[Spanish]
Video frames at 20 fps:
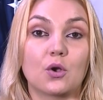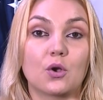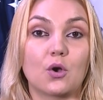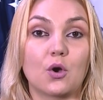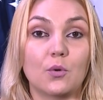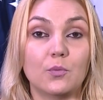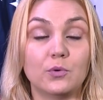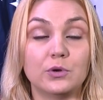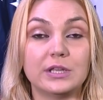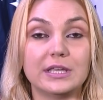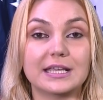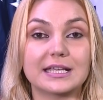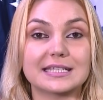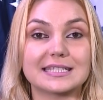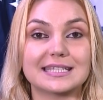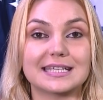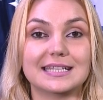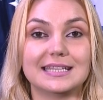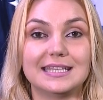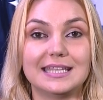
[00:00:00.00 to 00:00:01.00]

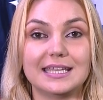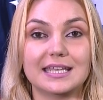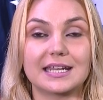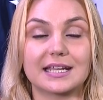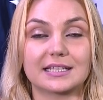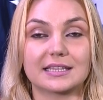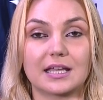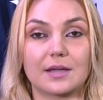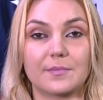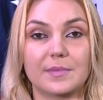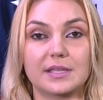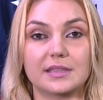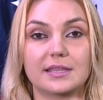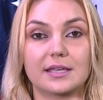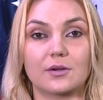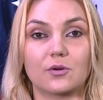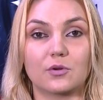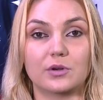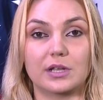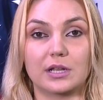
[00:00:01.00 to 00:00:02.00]
Comuníquese
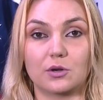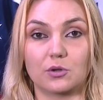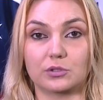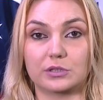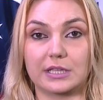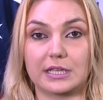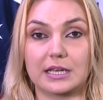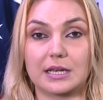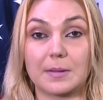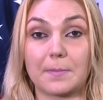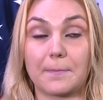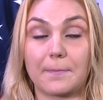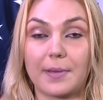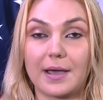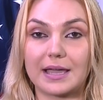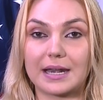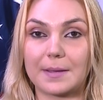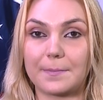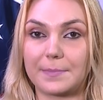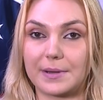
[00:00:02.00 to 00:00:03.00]
directamente con el hotel
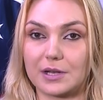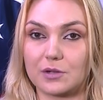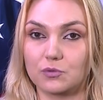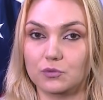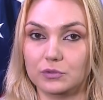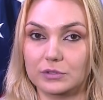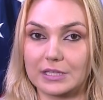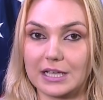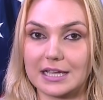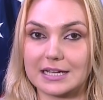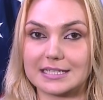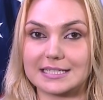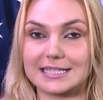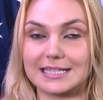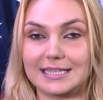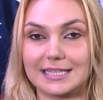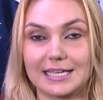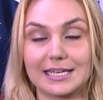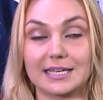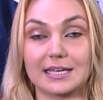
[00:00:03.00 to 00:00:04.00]
para preguntar
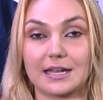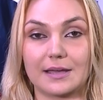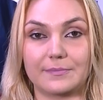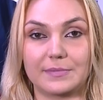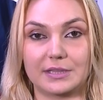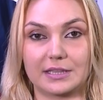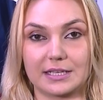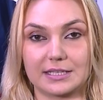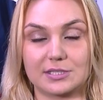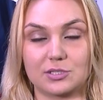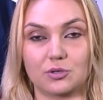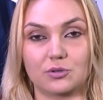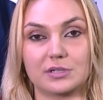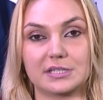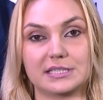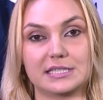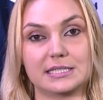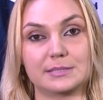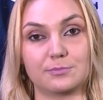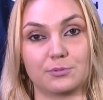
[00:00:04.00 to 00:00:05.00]
si tienen
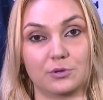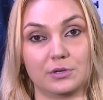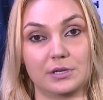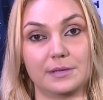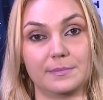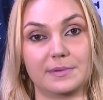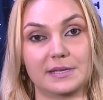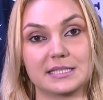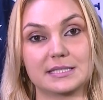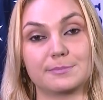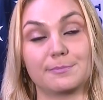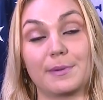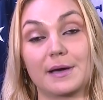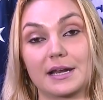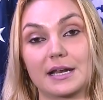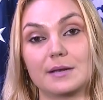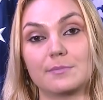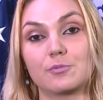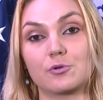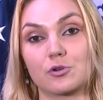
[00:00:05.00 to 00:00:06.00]
habitaciones disponibles
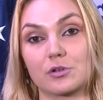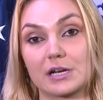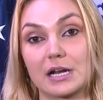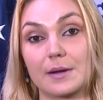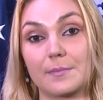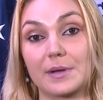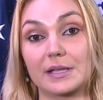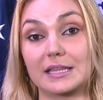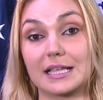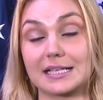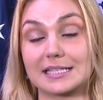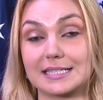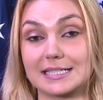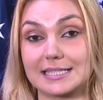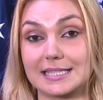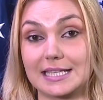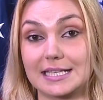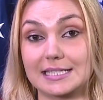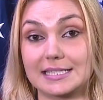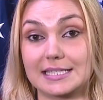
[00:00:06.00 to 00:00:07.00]
para el programa de
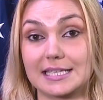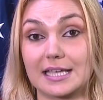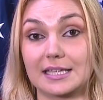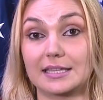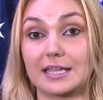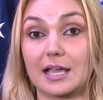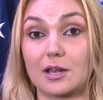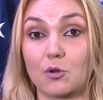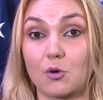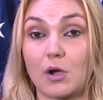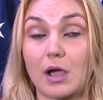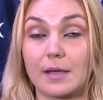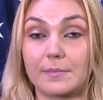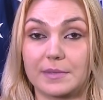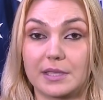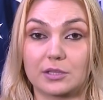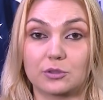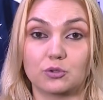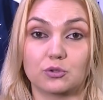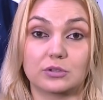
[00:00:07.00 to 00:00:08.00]
asistencia de
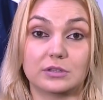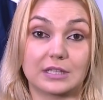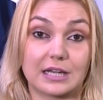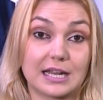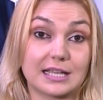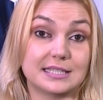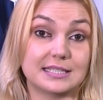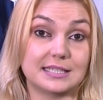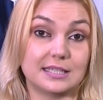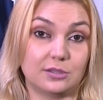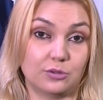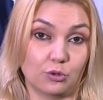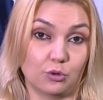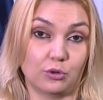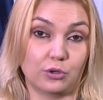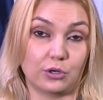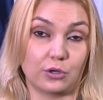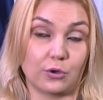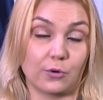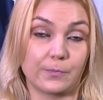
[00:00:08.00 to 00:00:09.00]
alojamiento
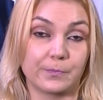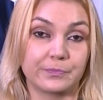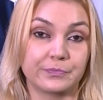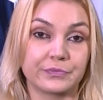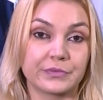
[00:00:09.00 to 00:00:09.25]
transitorio.